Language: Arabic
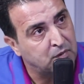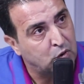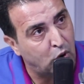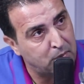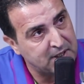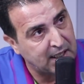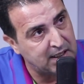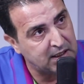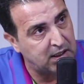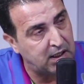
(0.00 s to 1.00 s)
دونك باش
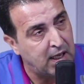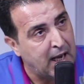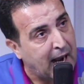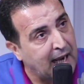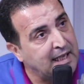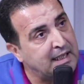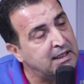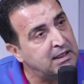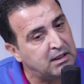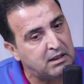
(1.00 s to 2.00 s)
نعطيك آه،
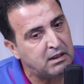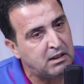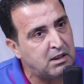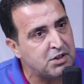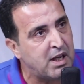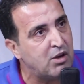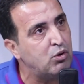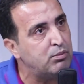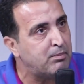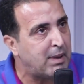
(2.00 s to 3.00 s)
عيادي جا
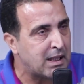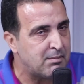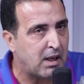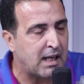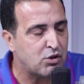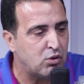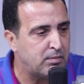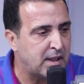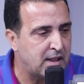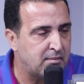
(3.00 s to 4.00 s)
الكلوب ومن بعد حسيت
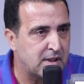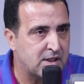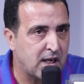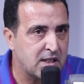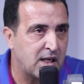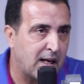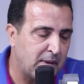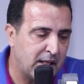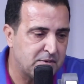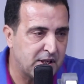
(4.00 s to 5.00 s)
ما نجحتش
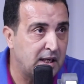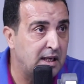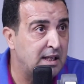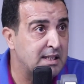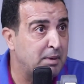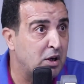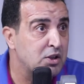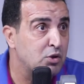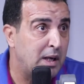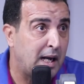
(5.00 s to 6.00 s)
العمليه مشى
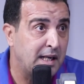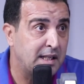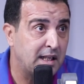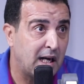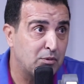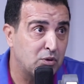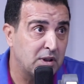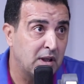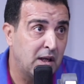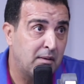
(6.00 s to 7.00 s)
للاسبيرونس ولا عيادي
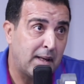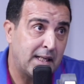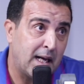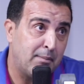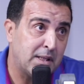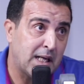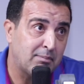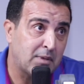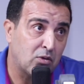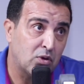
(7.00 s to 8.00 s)
حمروني معناها بدعه
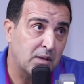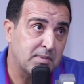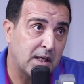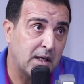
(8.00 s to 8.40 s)
نتاع كره في الفتره